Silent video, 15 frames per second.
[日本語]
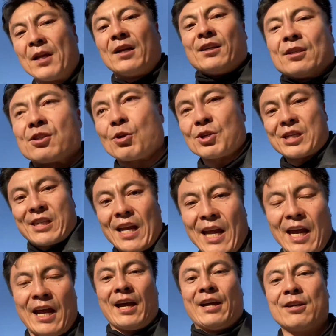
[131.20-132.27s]
そして、
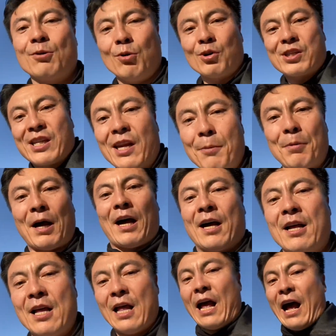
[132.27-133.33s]
要すれば、
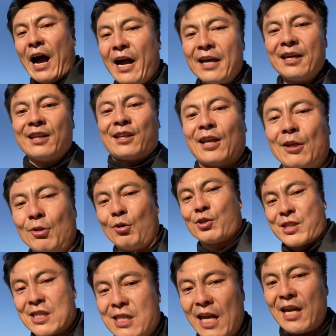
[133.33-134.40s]
相手の
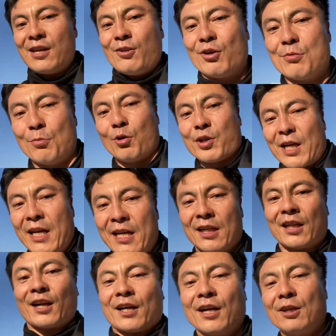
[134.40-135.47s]
視点よりもやや
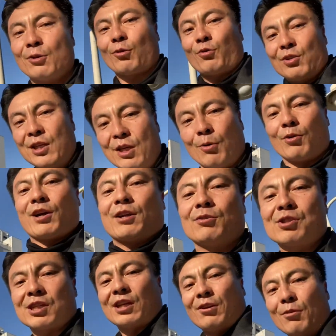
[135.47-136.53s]
高いとこに親の
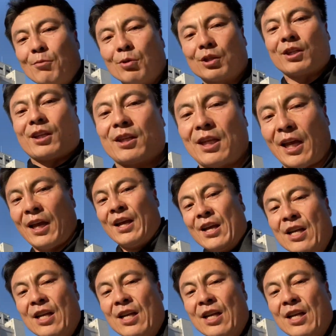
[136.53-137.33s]
視点を持ってって、